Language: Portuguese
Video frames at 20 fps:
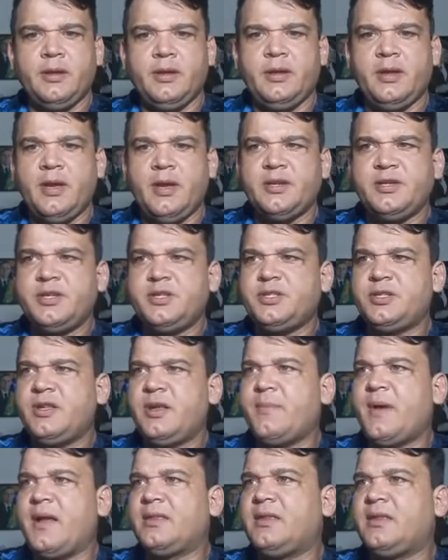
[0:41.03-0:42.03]
e a gente
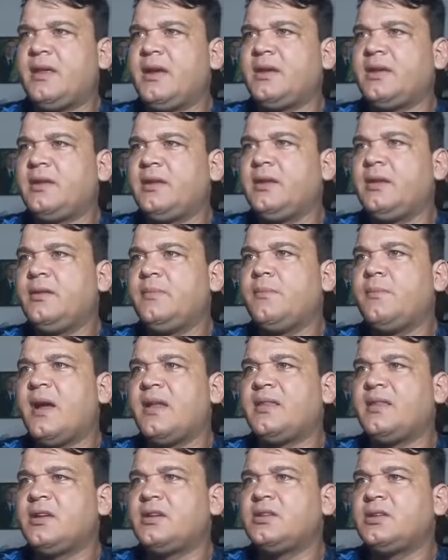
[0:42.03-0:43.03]
debater aqui,
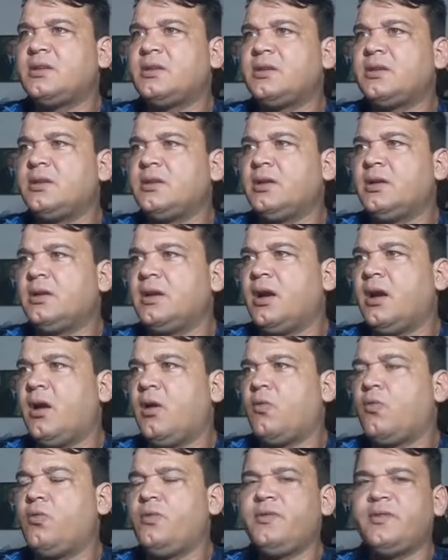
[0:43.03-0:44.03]
bater
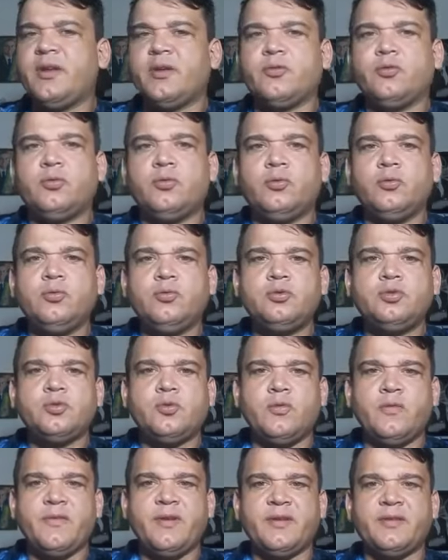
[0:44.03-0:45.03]
alguns assuntos,
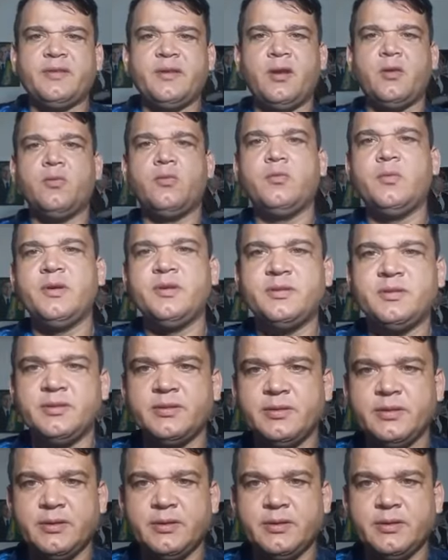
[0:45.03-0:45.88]
conversar algumas